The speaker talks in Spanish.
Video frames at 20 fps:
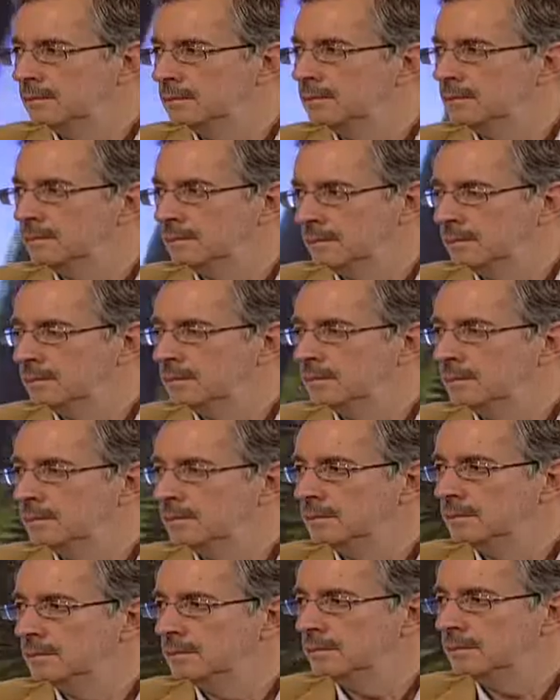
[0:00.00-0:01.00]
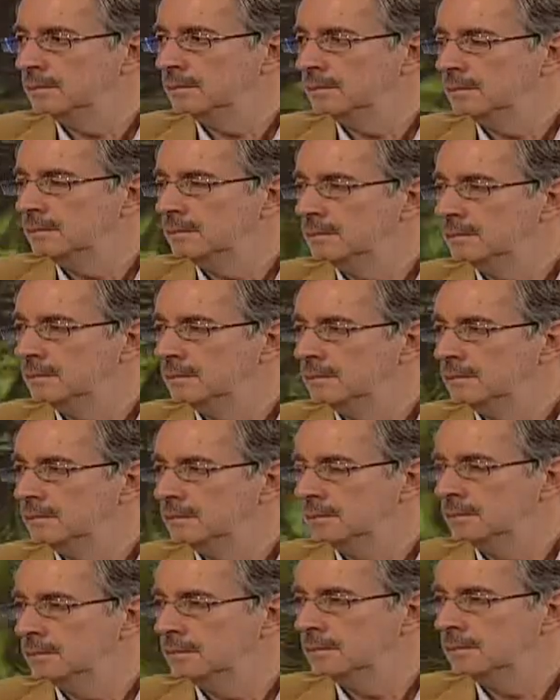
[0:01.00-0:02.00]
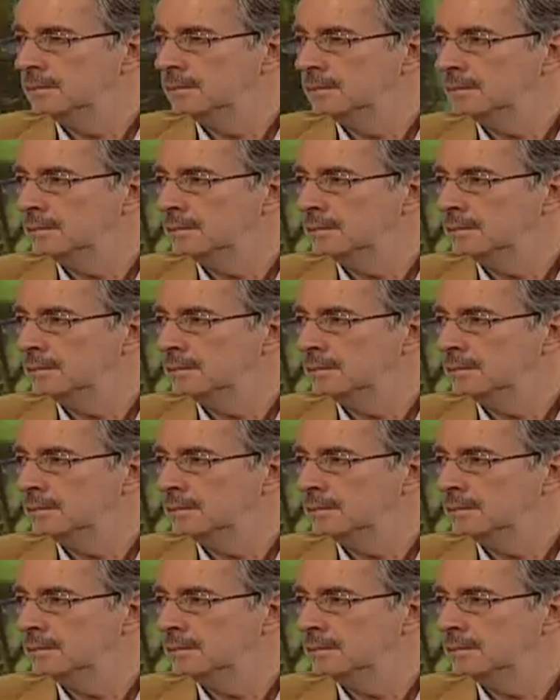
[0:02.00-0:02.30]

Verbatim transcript: y PAN. La izquierda tiene